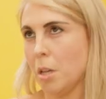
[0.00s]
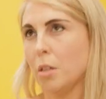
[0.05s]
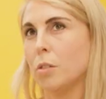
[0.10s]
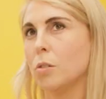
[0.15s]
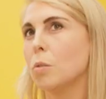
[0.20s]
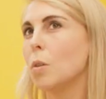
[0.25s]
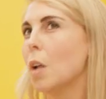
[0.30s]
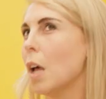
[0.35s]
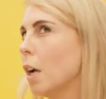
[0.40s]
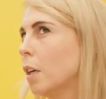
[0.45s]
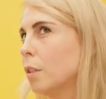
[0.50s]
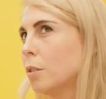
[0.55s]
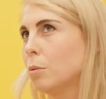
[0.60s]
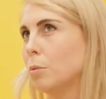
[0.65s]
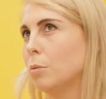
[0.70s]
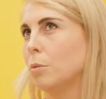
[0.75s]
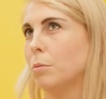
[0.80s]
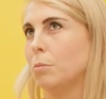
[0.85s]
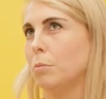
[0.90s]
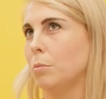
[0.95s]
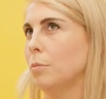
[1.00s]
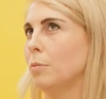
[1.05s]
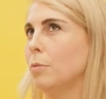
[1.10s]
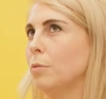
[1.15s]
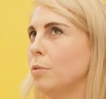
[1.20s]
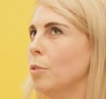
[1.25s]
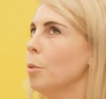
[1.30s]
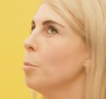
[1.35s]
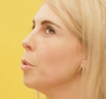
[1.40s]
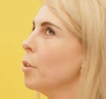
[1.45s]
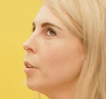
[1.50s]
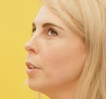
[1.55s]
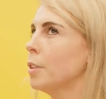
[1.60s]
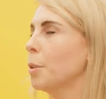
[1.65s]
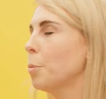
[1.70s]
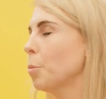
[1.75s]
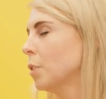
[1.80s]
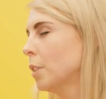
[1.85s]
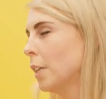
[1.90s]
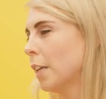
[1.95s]
zu nahezu
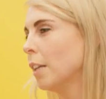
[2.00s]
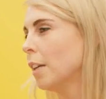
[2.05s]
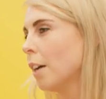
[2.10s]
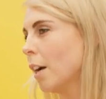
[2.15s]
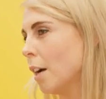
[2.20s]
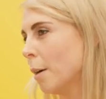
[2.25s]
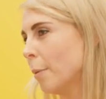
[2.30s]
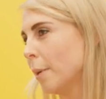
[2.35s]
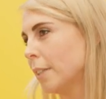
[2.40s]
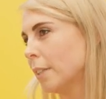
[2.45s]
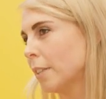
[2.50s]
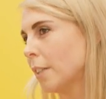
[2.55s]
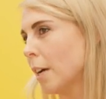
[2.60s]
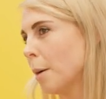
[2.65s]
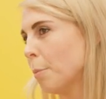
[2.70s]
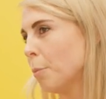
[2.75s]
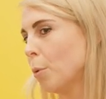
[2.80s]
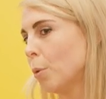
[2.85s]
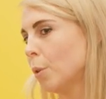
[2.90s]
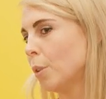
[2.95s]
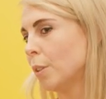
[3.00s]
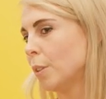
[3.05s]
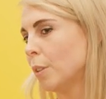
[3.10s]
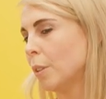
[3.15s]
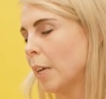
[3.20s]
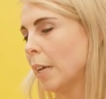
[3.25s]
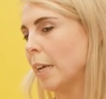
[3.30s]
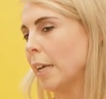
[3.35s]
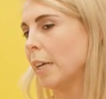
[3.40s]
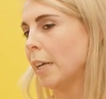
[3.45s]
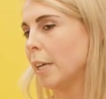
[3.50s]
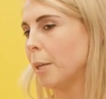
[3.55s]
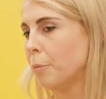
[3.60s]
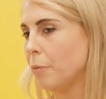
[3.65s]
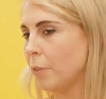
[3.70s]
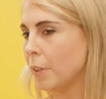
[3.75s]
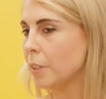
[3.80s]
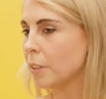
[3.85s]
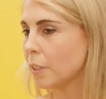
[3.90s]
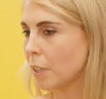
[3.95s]
95 Prozent gearbeitet habe. Und im
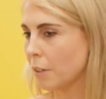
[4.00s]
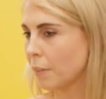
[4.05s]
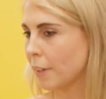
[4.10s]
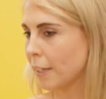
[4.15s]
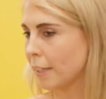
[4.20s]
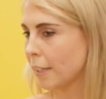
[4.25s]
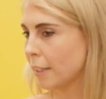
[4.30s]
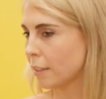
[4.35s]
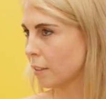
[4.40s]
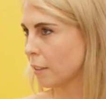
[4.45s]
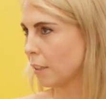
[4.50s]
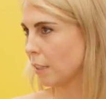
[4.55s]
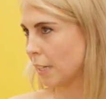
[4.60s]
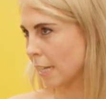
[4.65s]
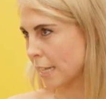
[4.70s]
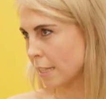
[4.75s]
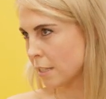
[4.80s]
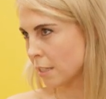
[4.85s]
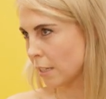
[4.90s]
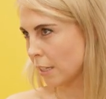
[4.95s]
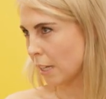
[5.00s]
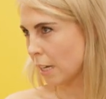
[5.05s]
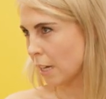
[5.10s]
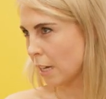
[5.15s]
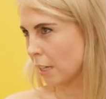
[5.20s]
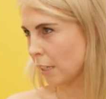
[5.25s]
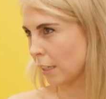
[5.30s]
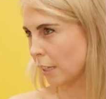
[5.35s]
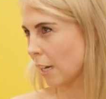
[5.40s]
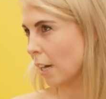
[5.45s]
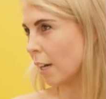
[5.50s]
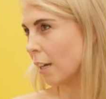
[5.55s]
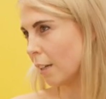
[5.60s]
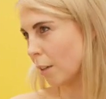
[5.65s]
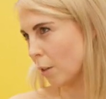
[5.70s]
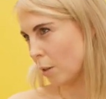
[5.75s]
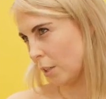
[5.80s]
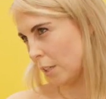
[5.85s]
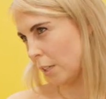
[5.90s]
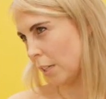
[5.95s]
Winter war ich jetzt in den letzten Jahren, gerade
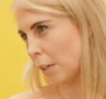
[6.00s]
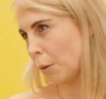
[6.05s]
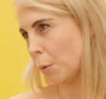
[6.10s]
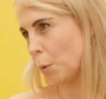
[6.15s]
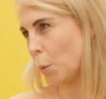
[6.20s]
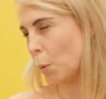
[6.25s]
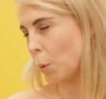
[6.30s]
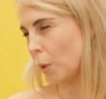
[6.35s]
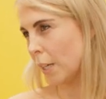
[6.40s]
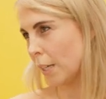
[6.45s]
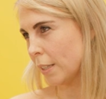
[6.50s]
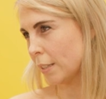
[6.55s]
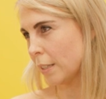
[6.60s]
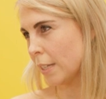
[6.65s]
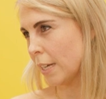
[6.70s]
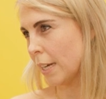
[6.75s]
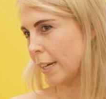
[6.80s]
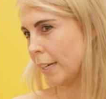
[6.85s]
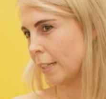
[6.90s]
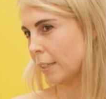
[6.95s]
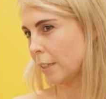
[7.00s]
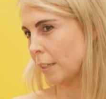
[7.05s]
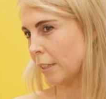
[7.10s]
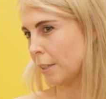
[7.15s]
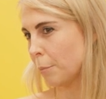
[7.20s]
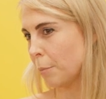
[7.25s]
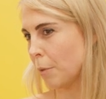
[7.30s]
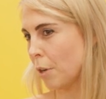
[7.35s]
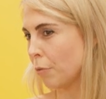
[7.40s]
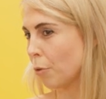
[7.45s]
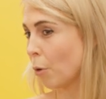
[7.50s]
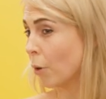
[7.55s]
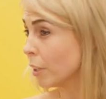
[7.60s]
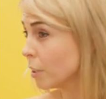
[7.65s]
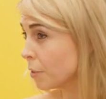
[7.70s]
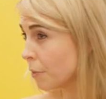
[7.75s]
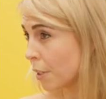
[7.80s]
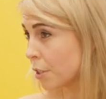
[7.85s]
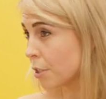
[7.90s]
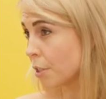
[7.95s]
auch in der Corona-Zeit, ähm, auf
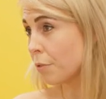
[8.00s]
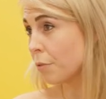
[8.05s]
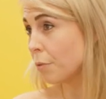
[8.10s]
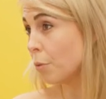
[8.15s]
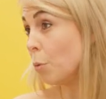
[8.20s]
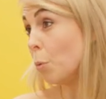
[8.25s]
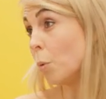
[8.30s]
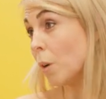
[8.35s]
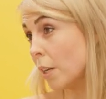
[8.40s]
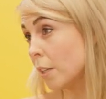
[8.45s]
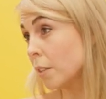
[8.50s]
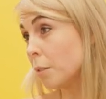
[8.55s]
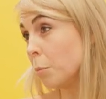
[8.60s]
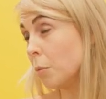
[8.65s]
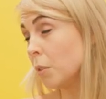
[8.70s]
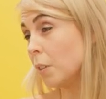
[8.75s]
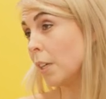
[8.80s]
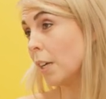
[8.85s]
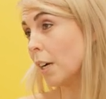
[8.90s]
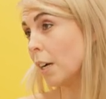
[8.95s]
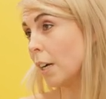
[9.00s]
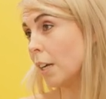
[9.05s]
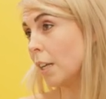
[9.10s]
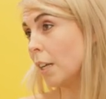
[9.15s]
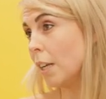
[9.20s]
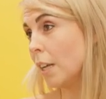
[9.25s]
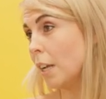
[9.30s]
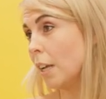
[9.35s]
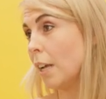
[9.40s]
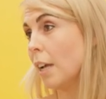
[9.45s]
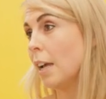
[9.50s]
Kreuzfahrtschiffen nur als Musikerin.